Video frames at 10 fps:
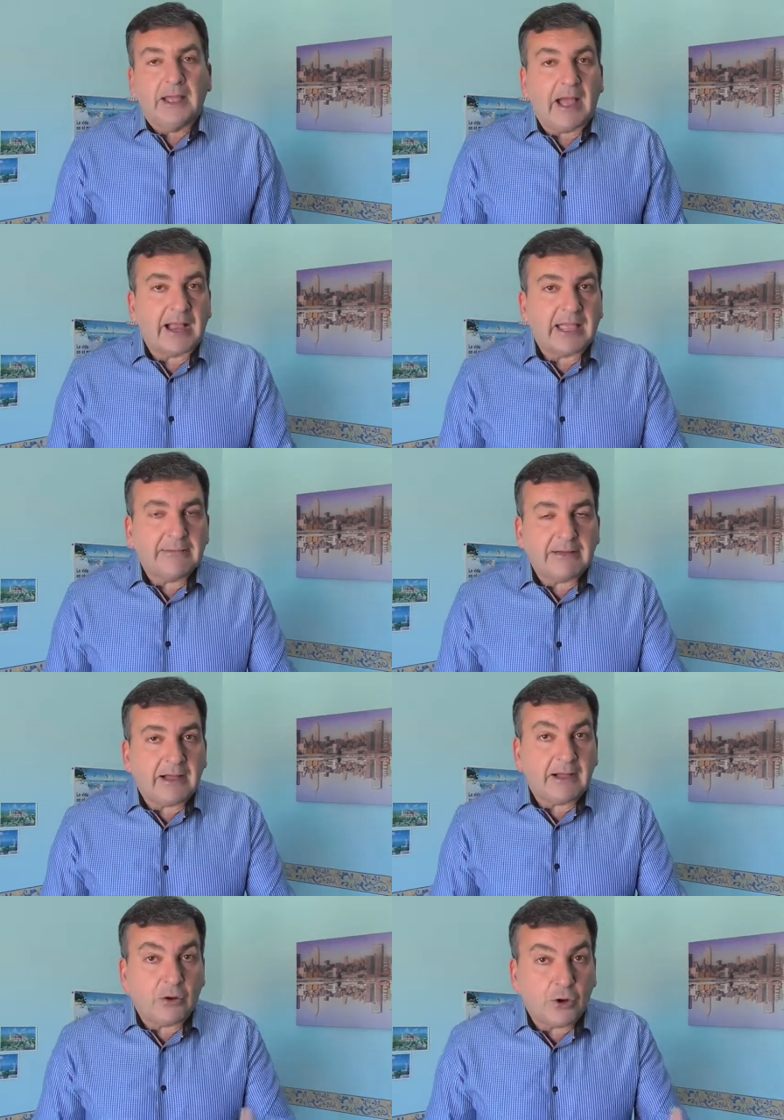¿A qué
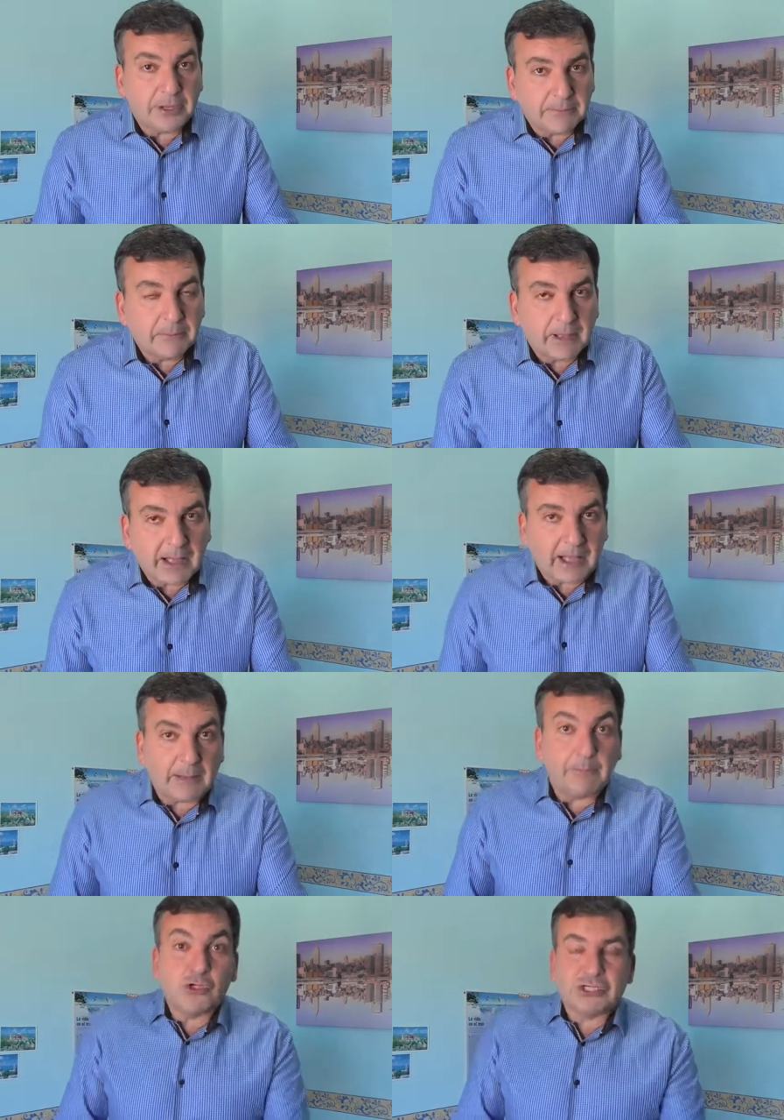iba hoy?
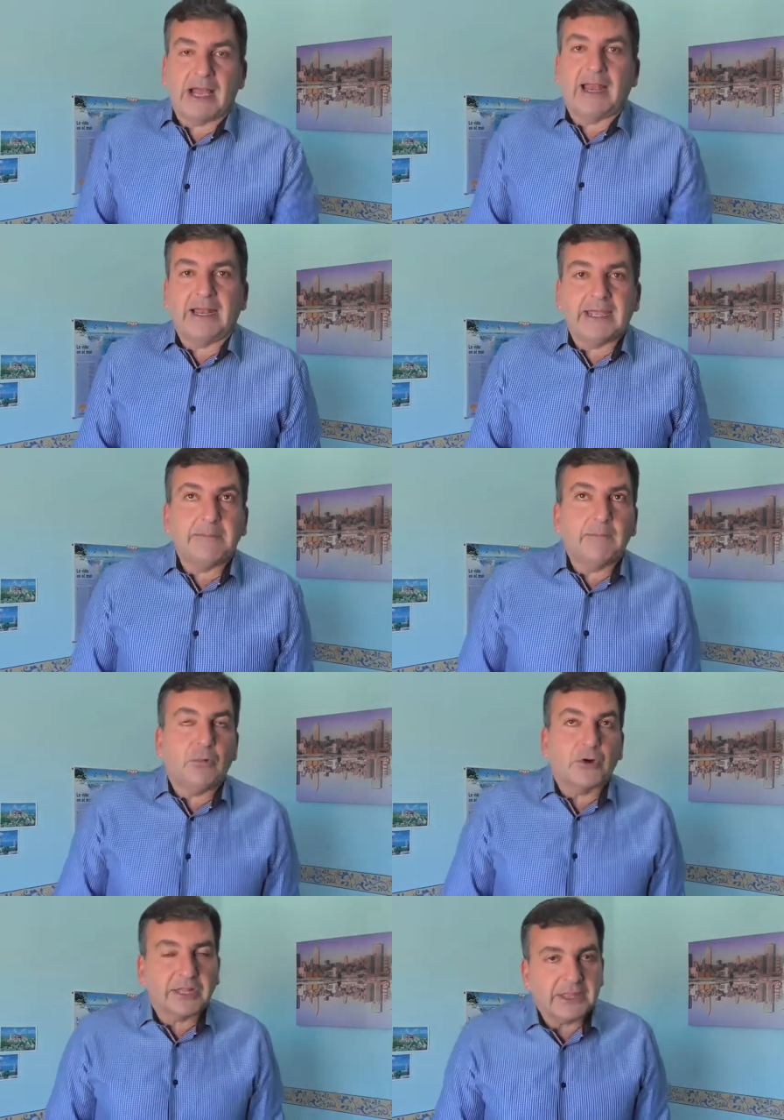Ah, pues a la ley
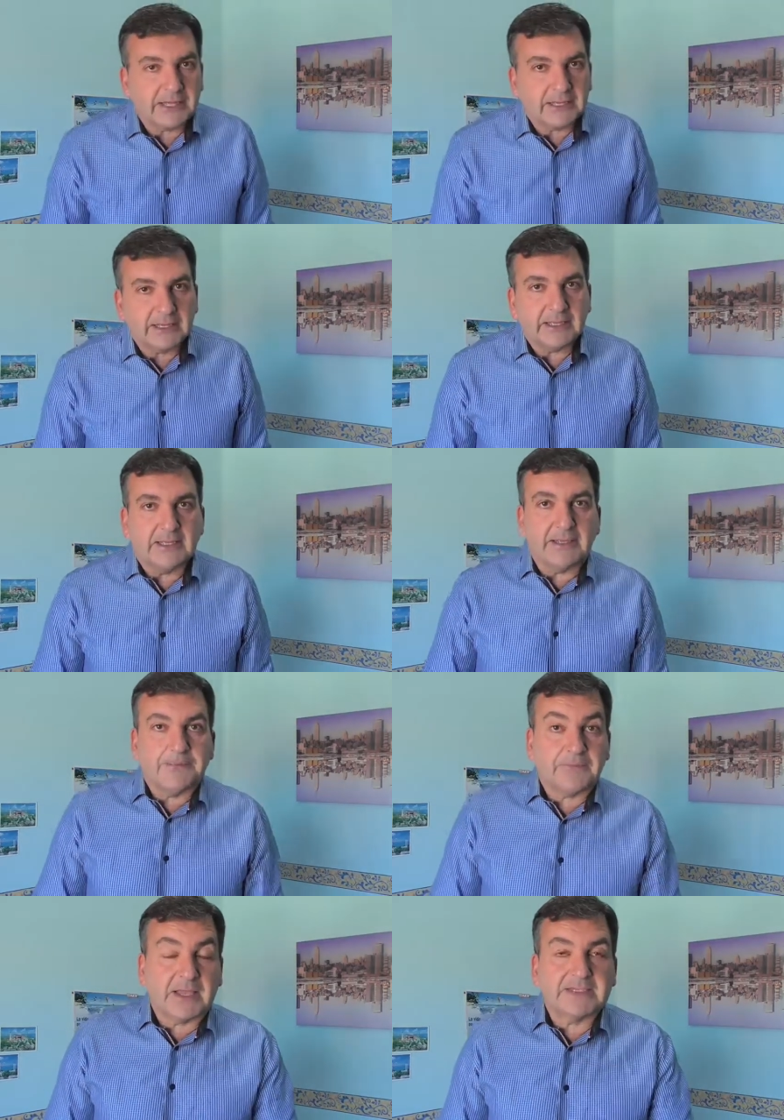Mordaza,
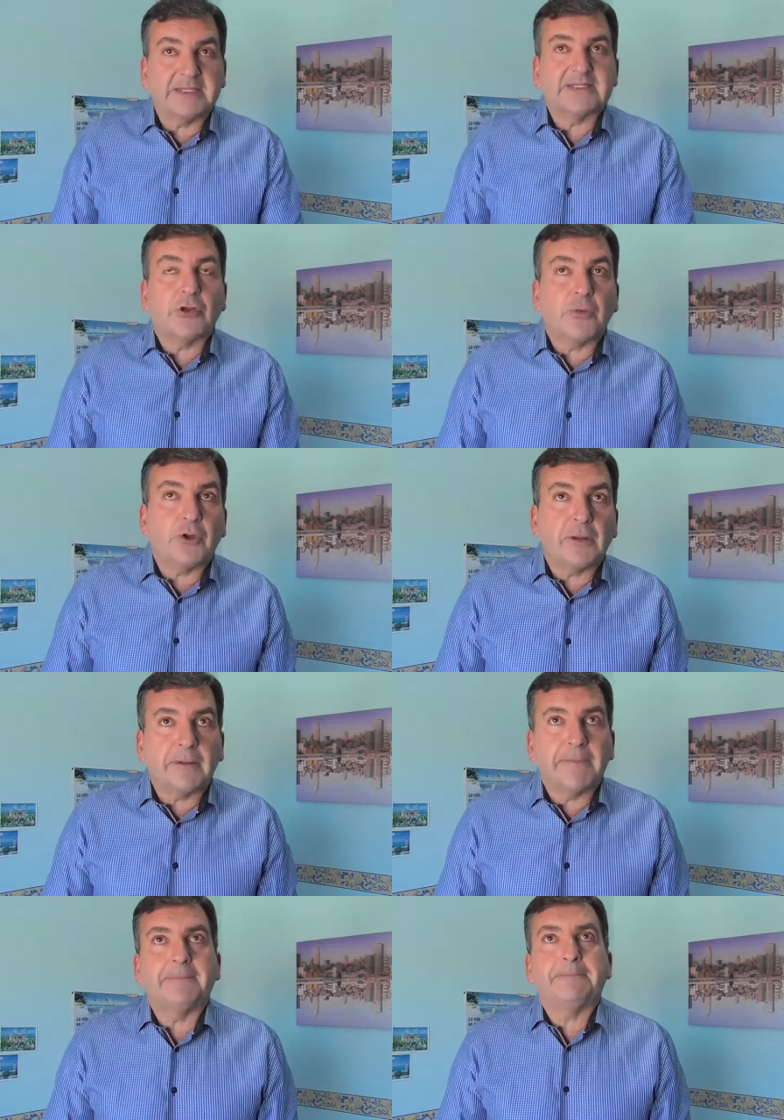eh, que se instauró por el
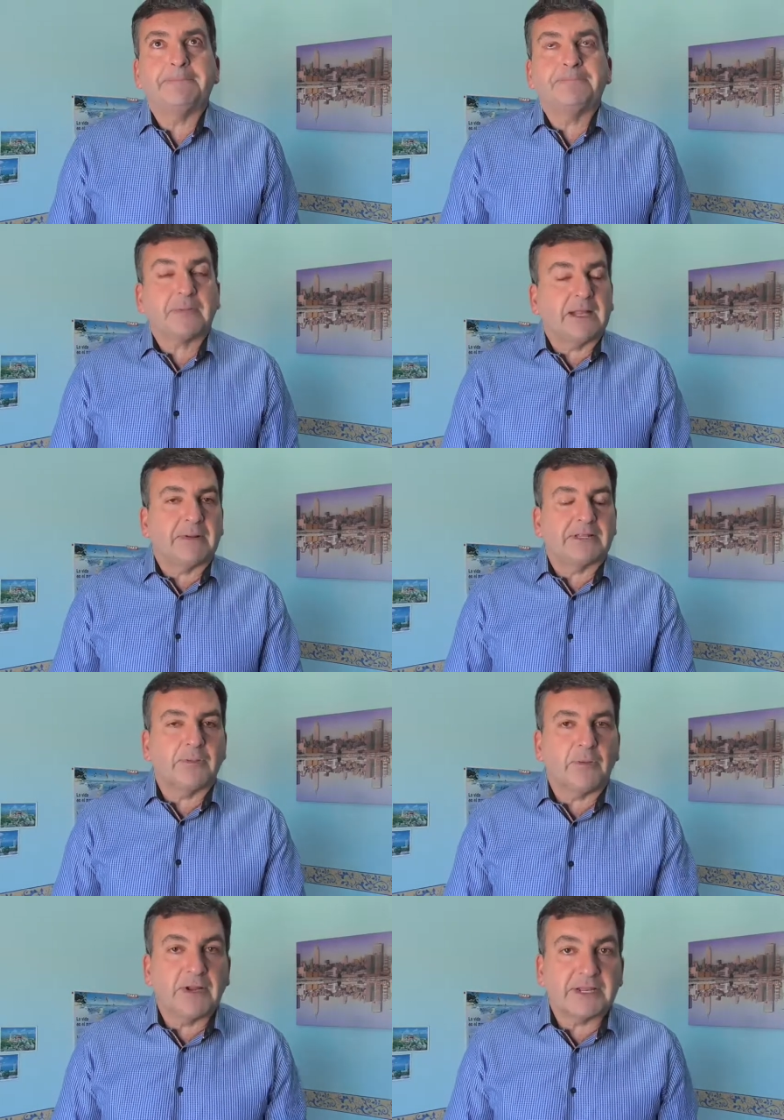PP, el
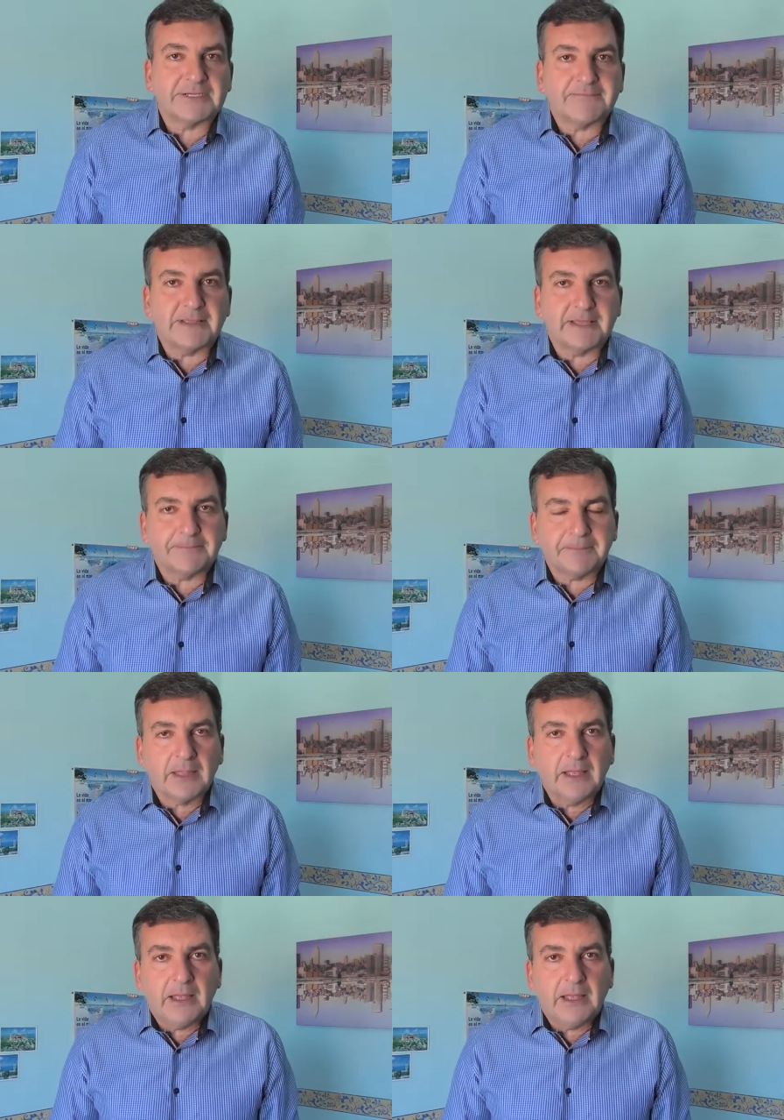Partido Popular de España,